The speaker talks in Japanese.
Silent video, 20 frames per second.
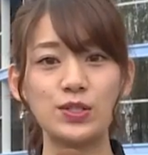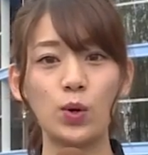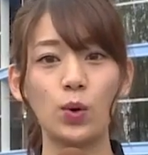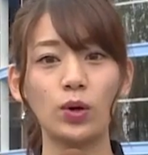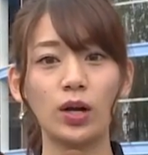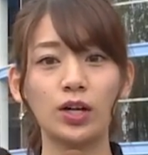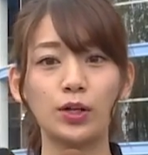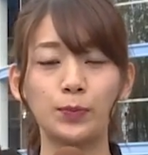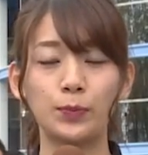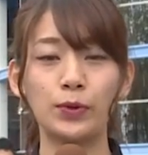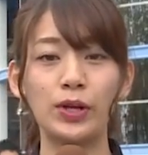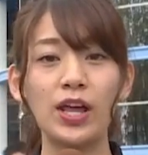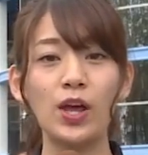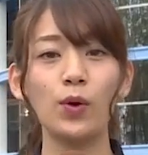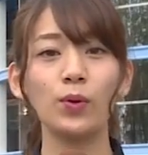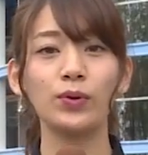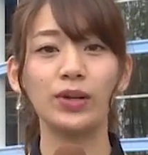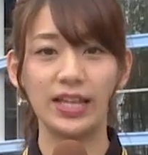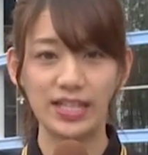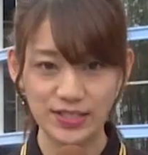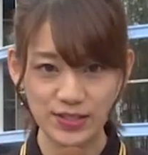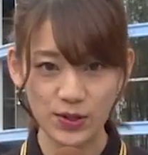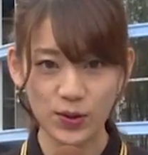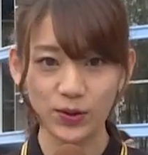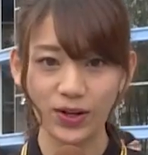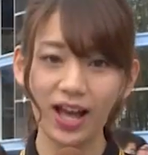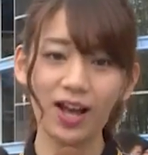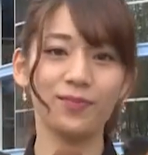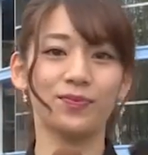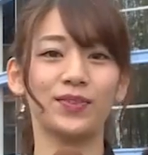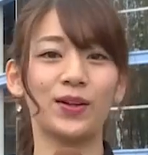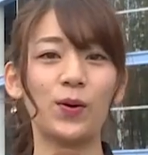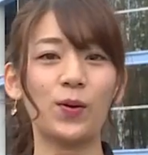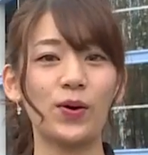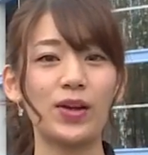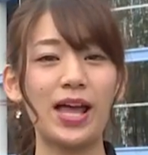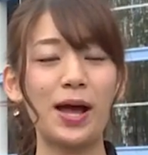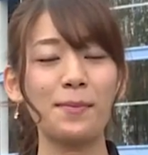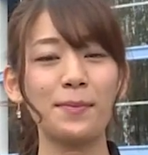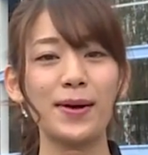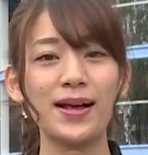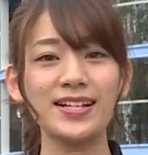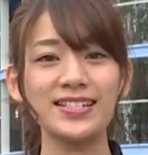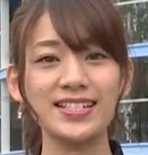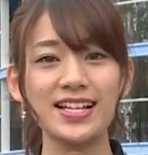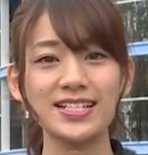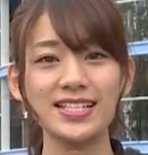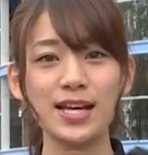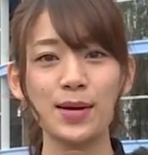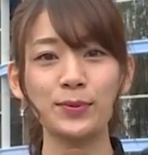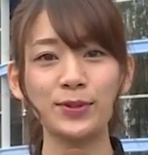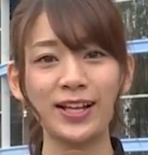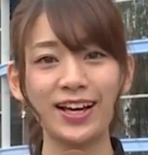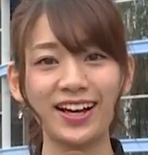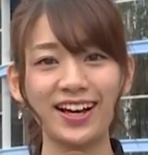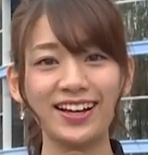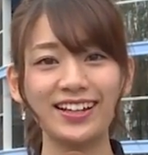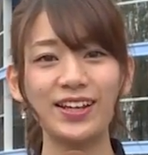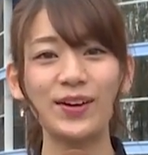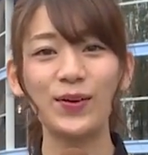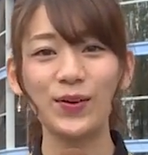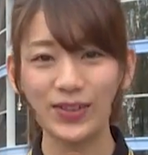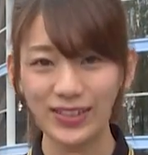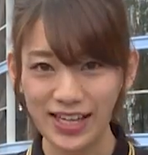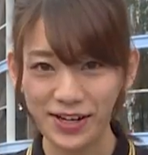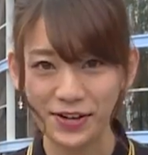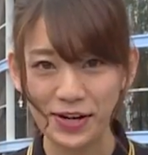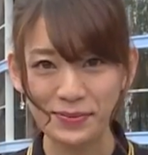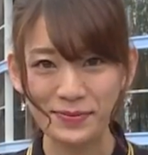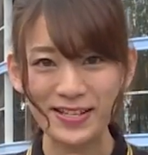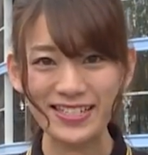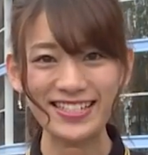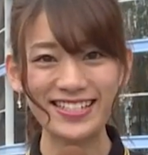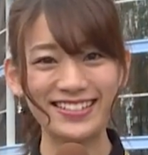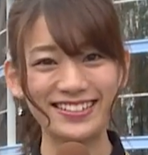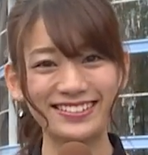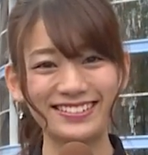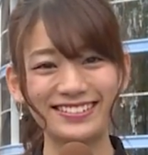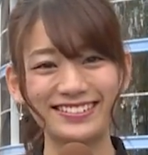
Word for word: 昇格プレーオフ決勝がここヤンマースタジアム長居で行われます